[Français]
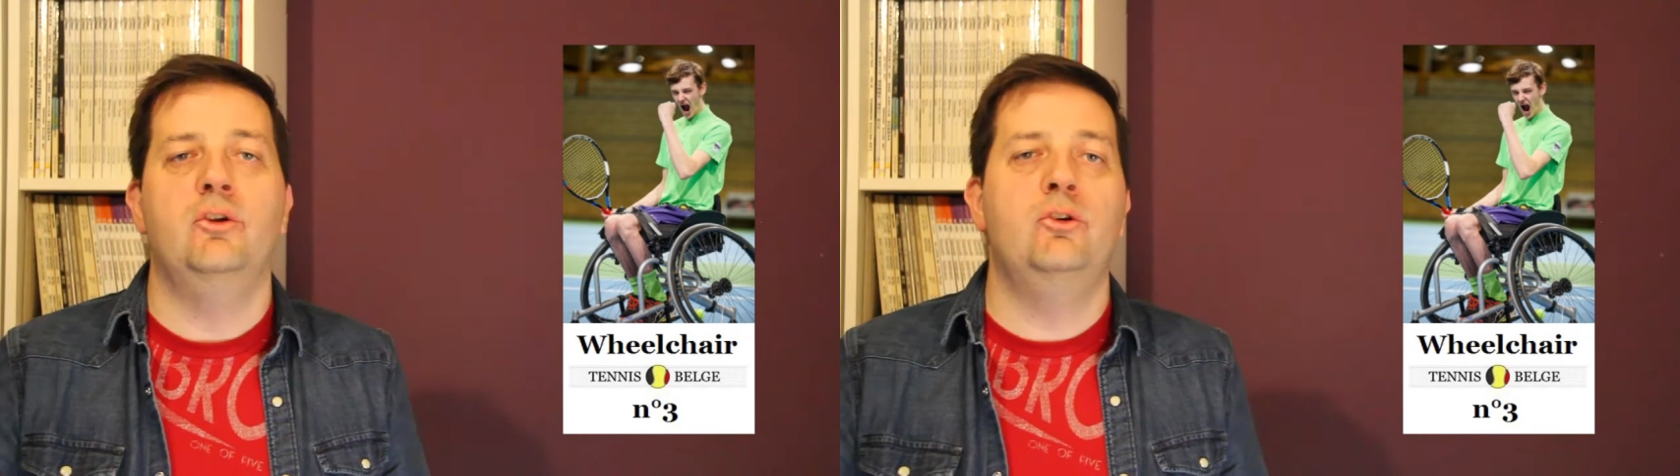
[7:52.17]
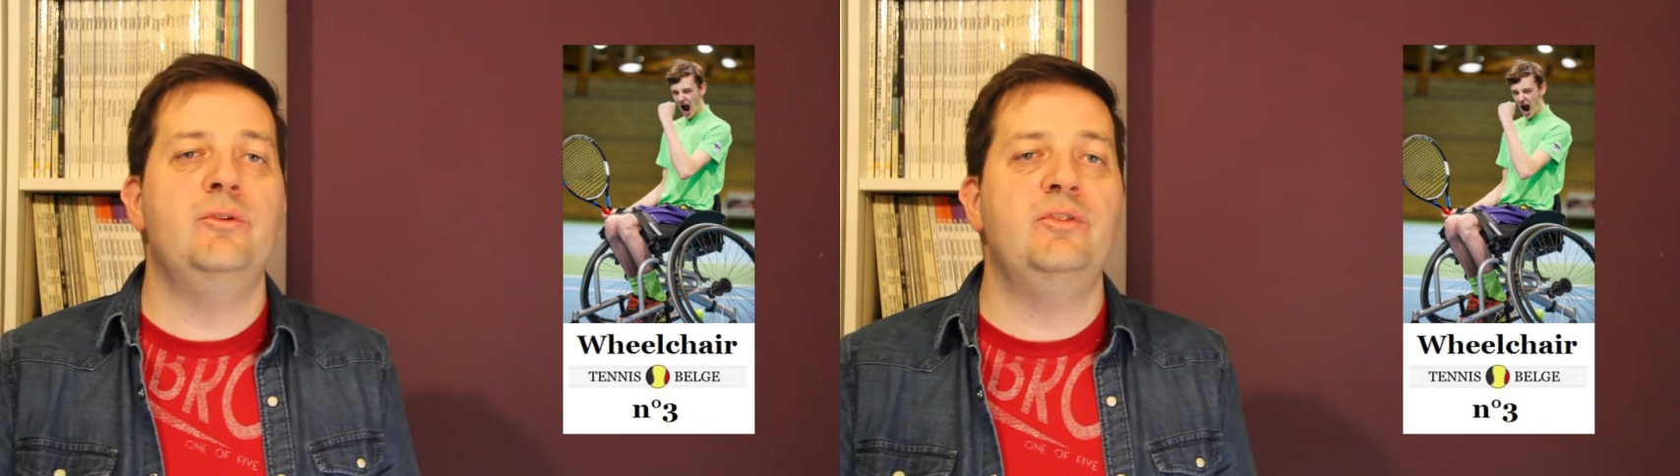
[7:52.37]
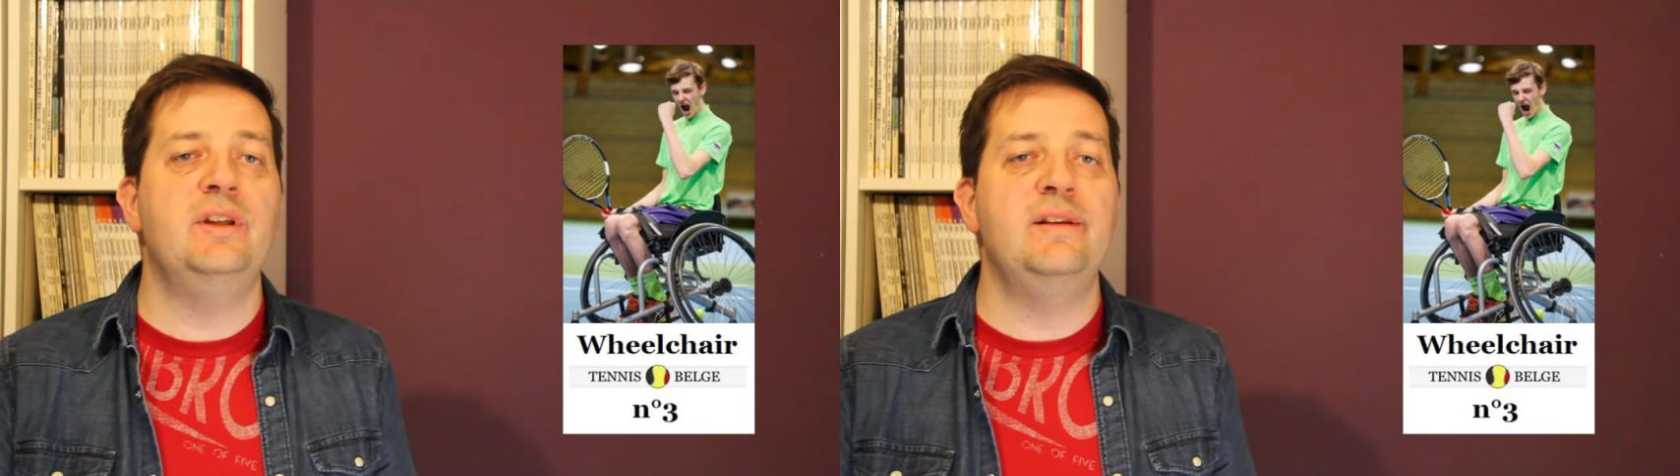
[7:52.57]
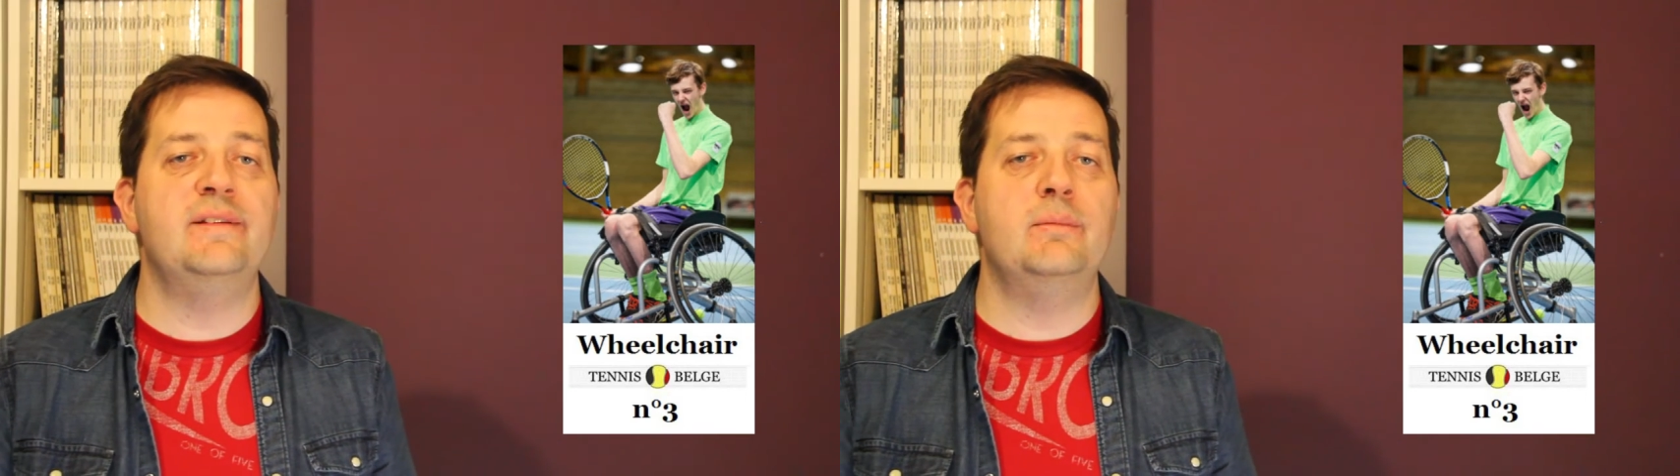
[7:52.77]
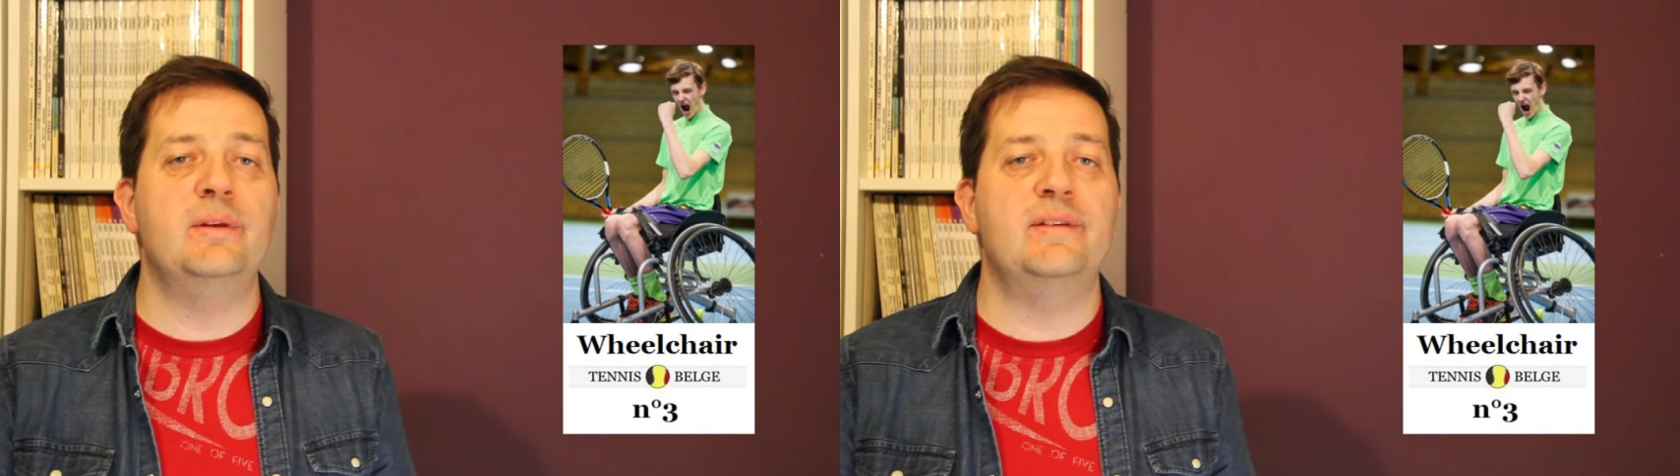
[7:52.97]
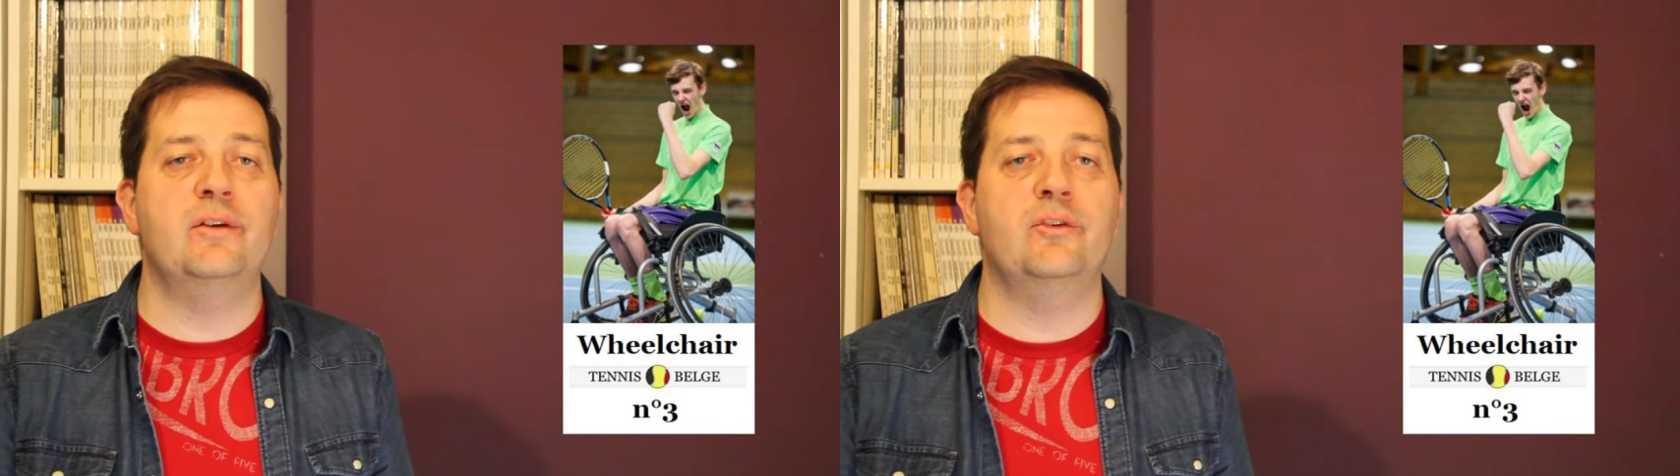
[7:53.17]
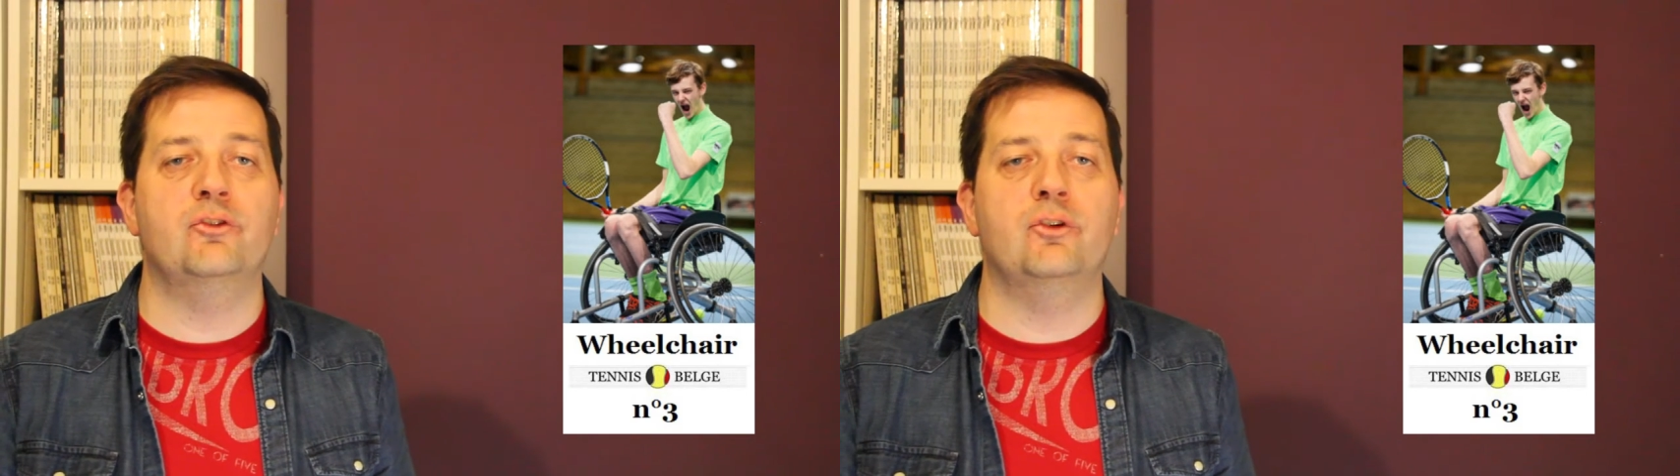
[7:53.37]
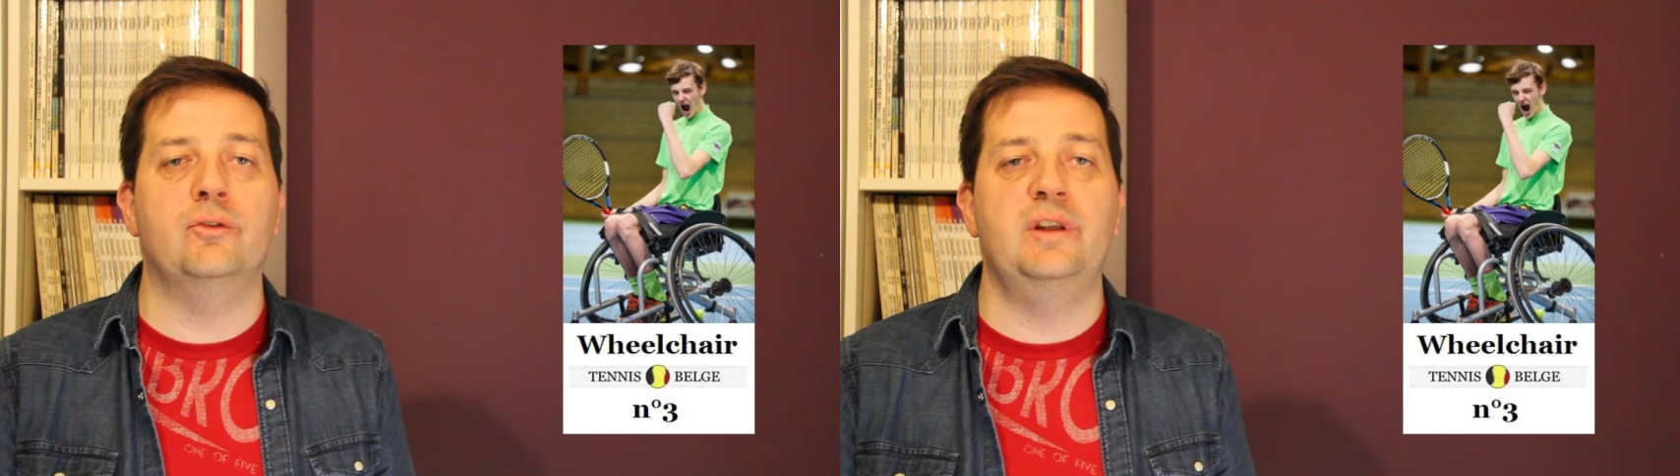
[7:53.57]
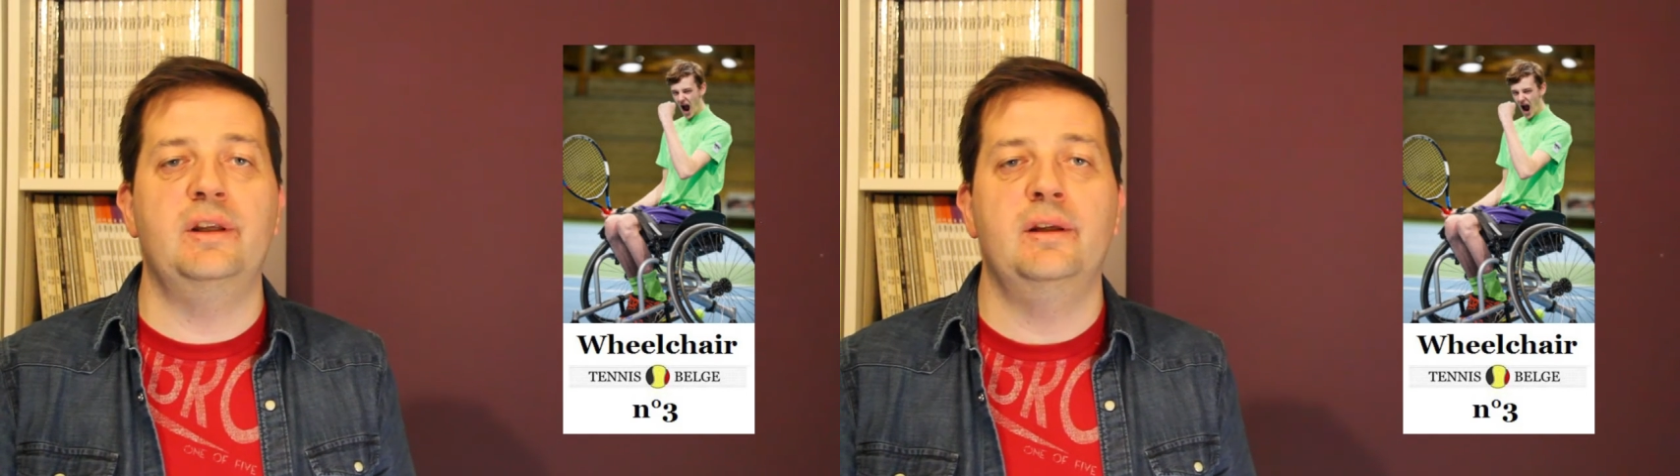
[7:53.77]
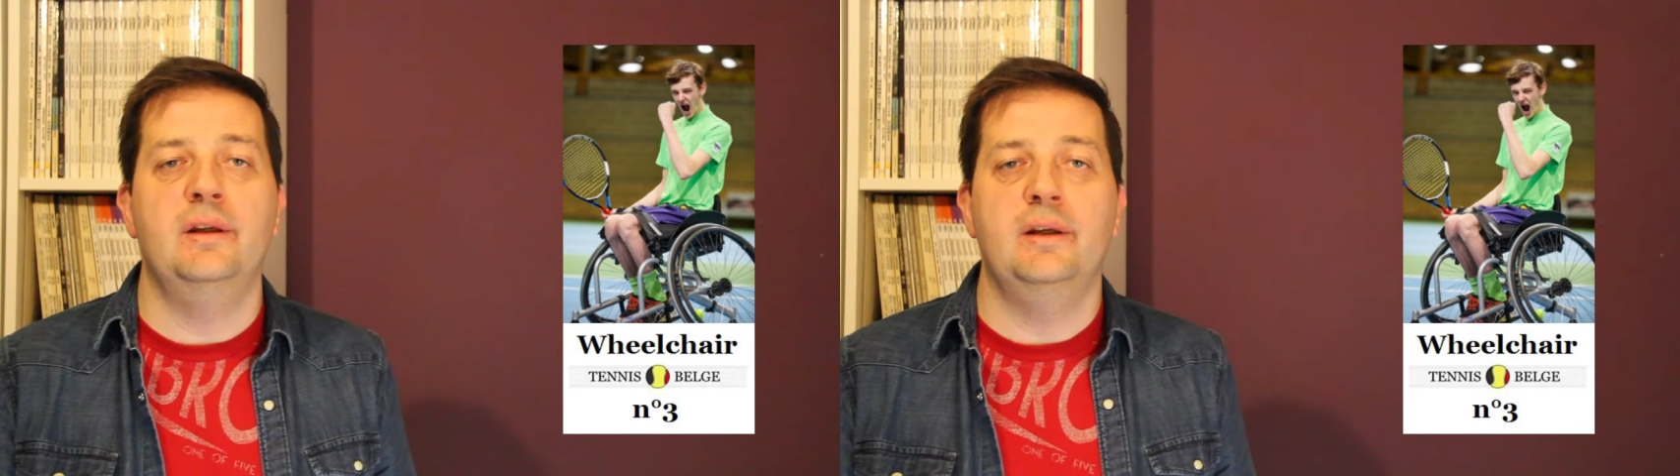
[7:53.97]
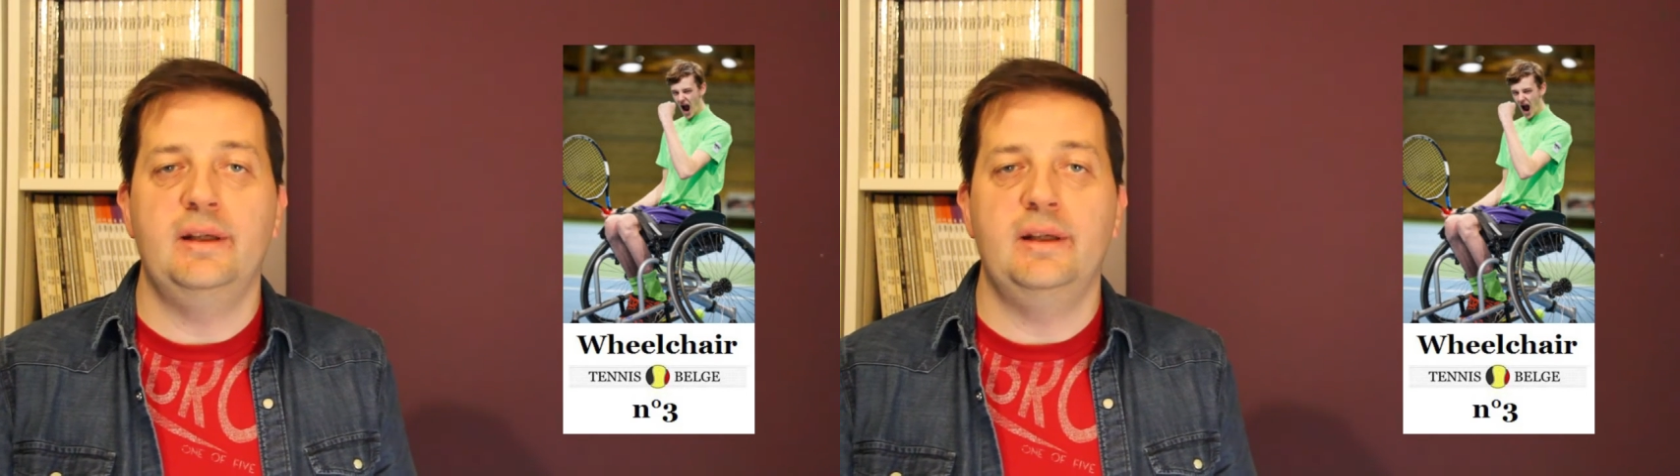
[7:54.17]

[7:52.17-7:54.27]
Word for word: Demi-finaliste des Masters en janvier,